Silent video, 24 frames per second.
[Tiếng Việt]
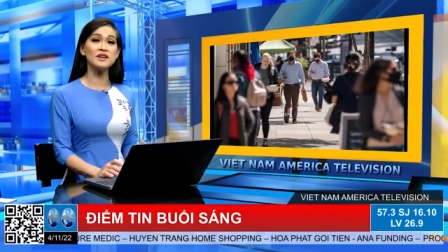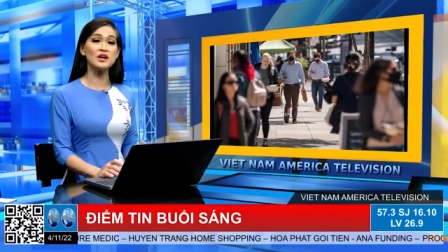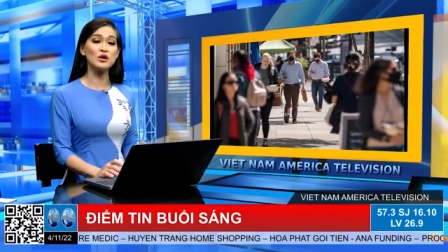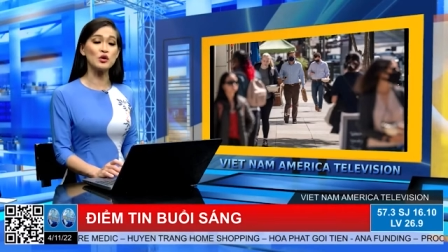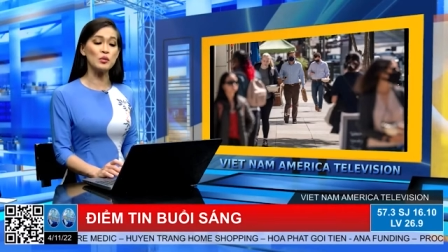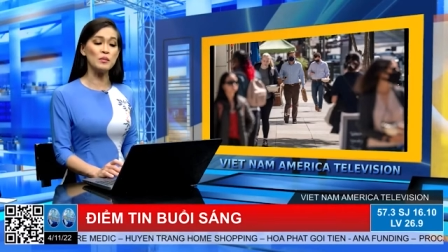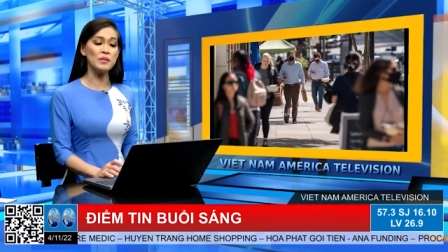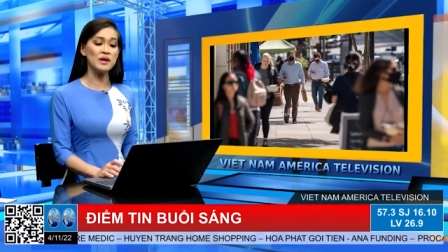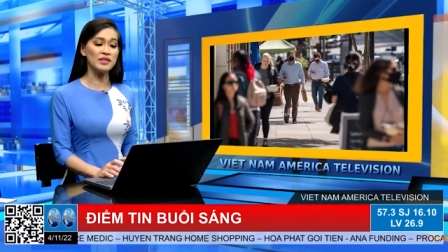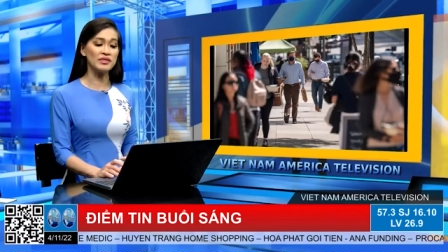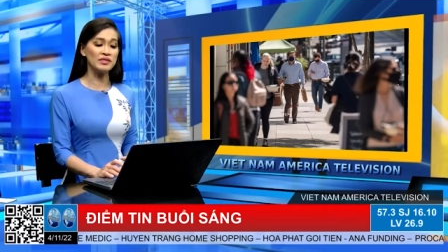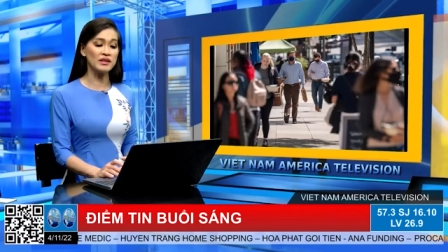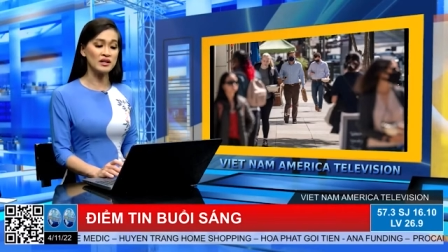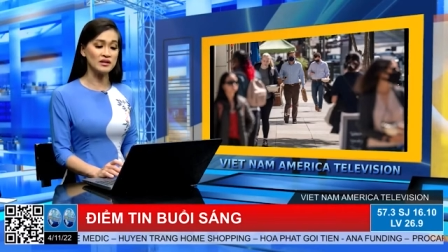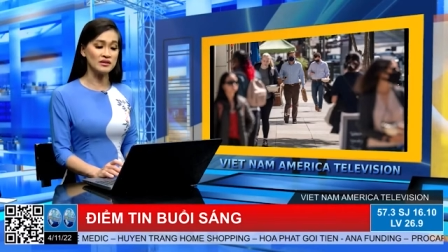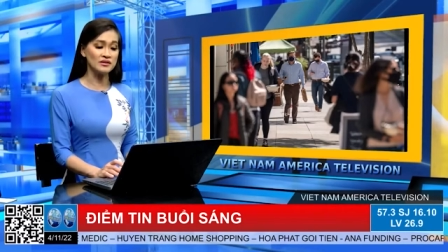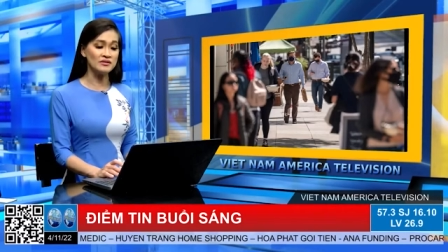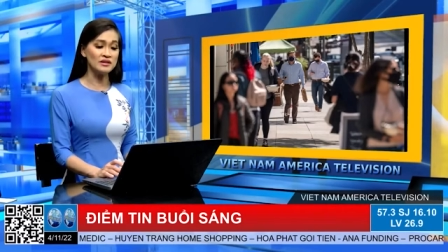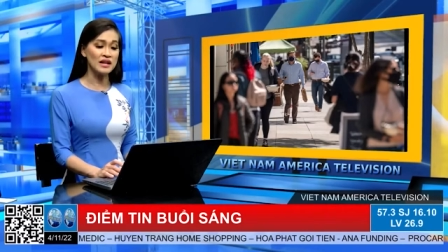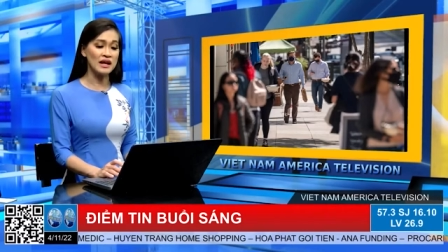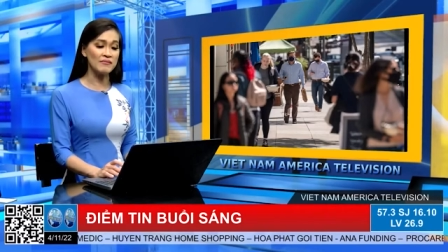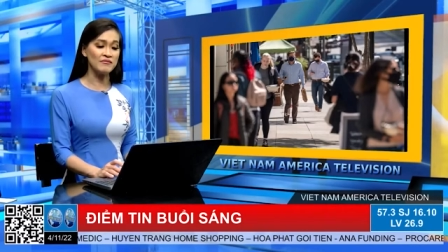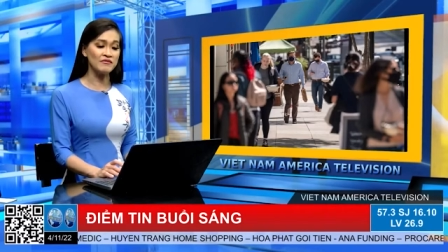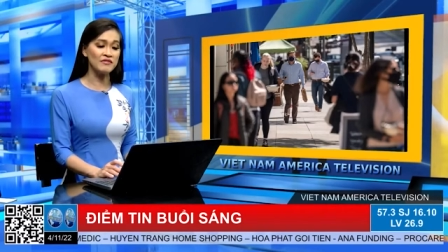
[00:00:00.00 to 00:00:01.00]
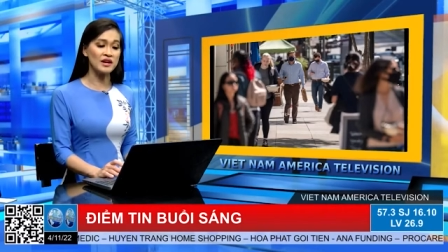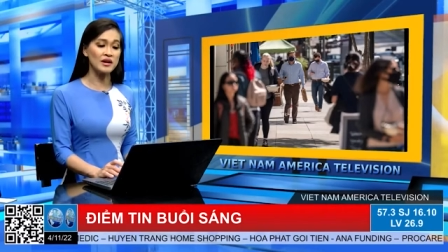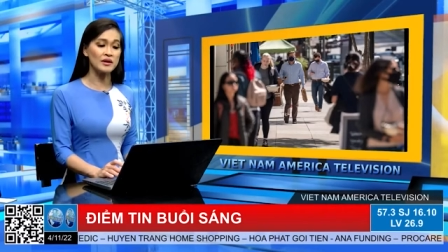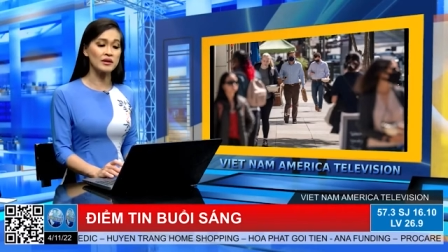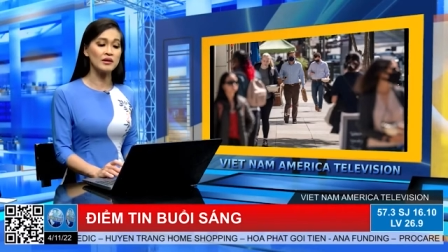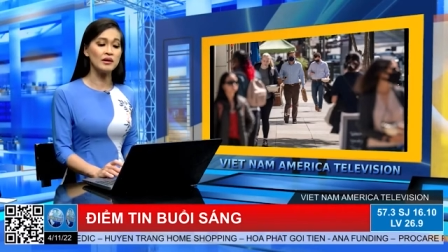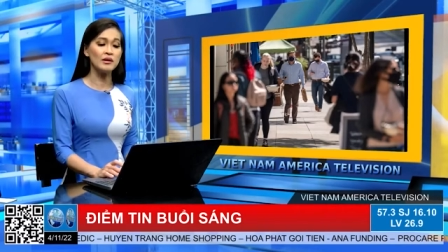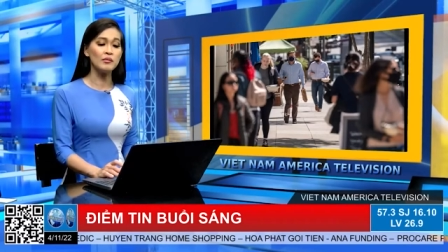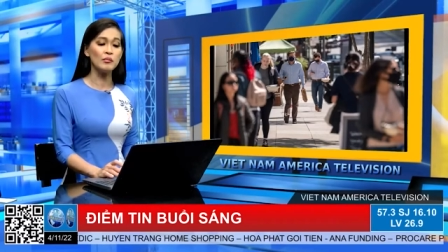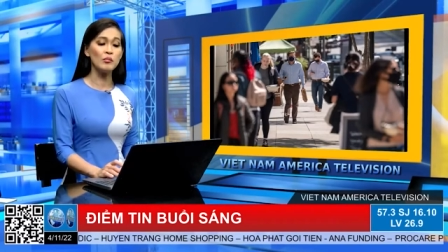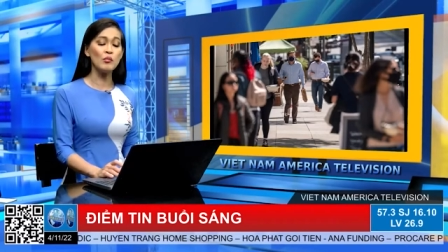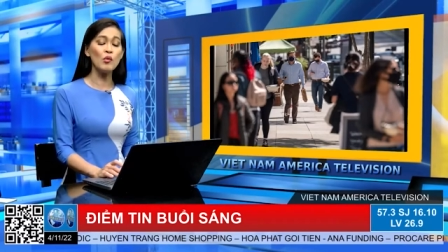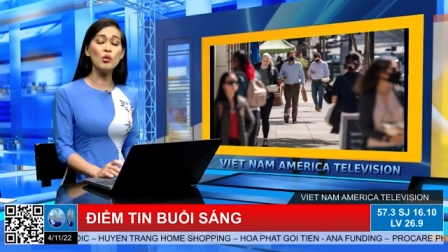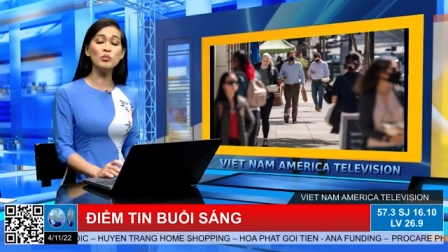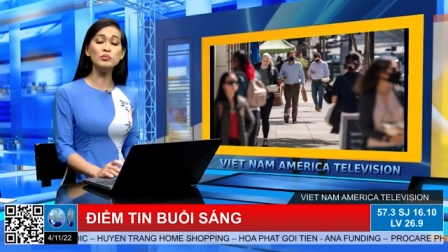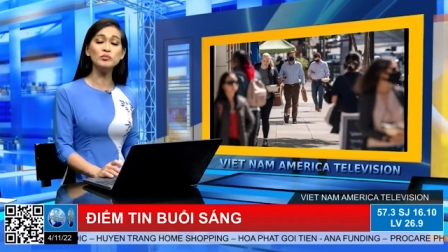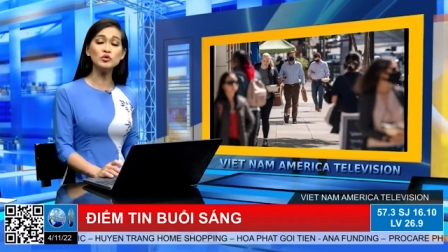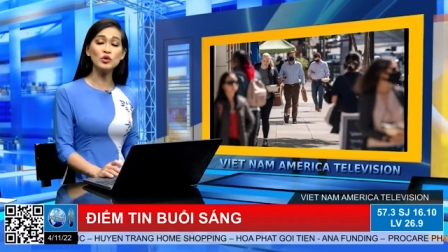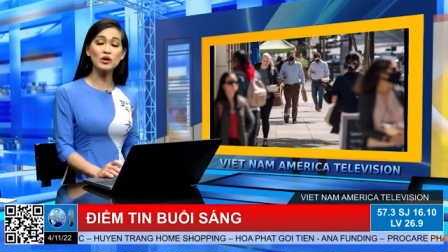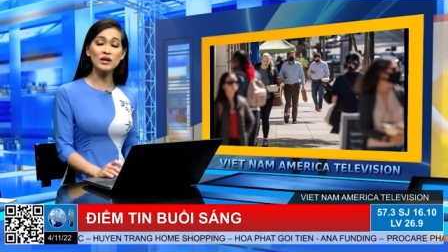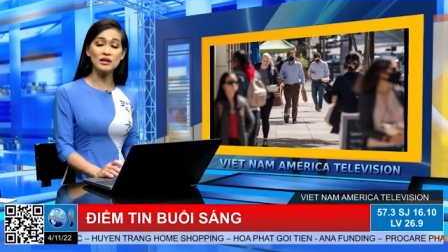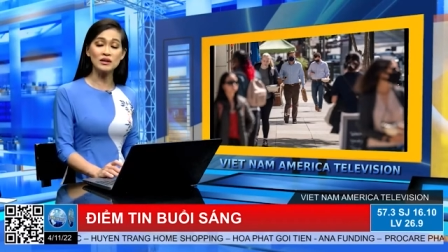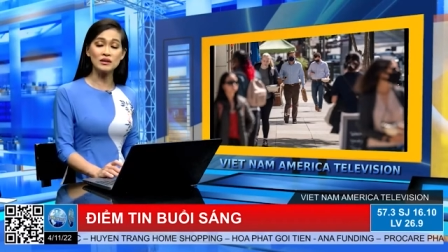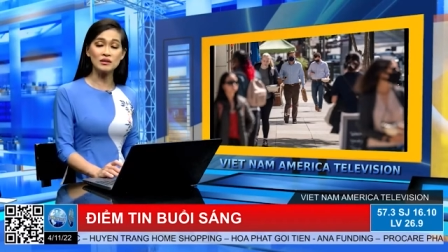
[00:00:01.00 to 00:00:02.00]
viên của mình thử làm việc 4
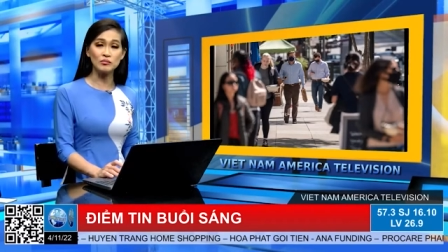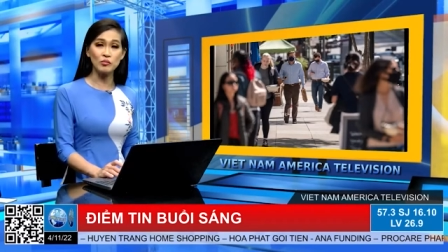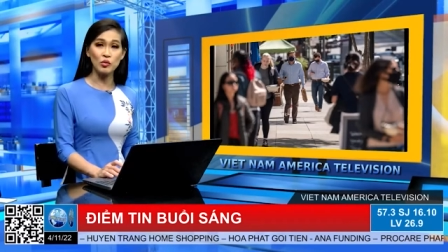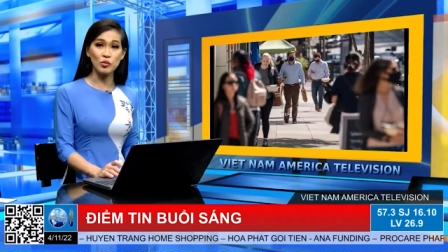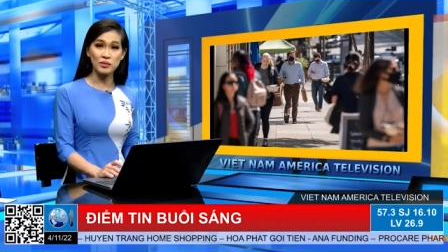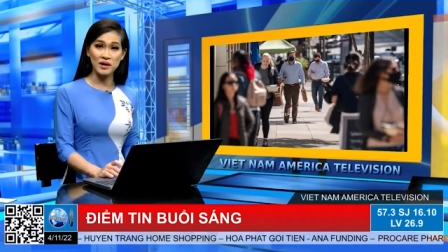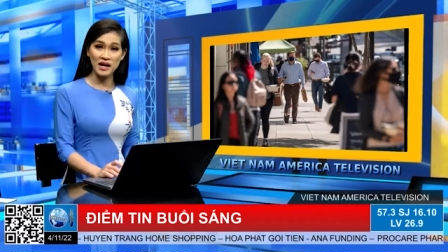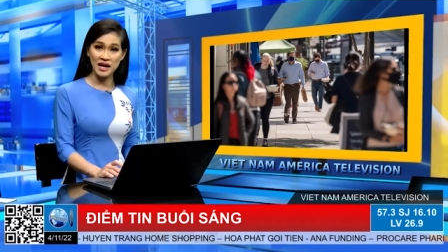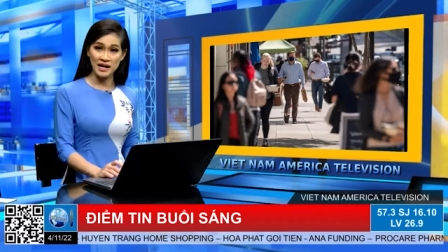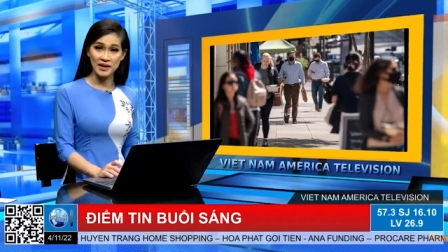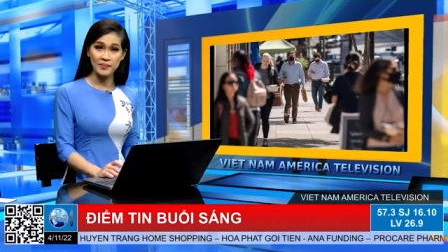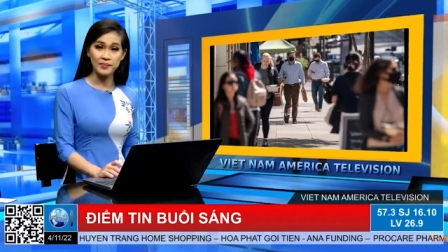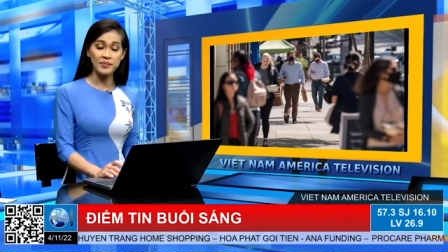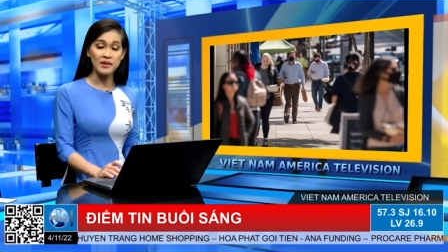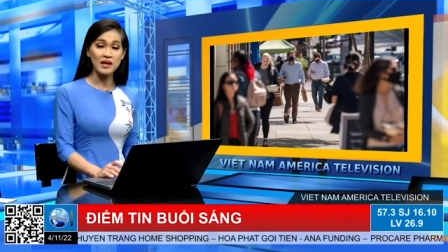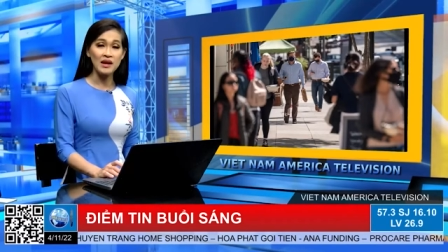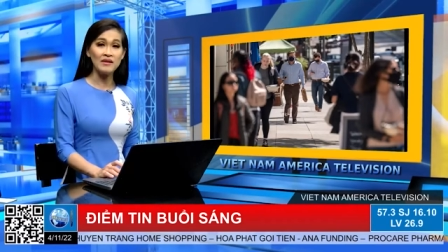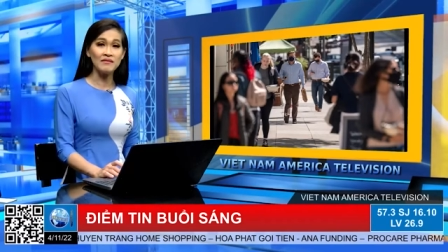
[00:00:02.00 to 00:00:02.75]
tuần một ngày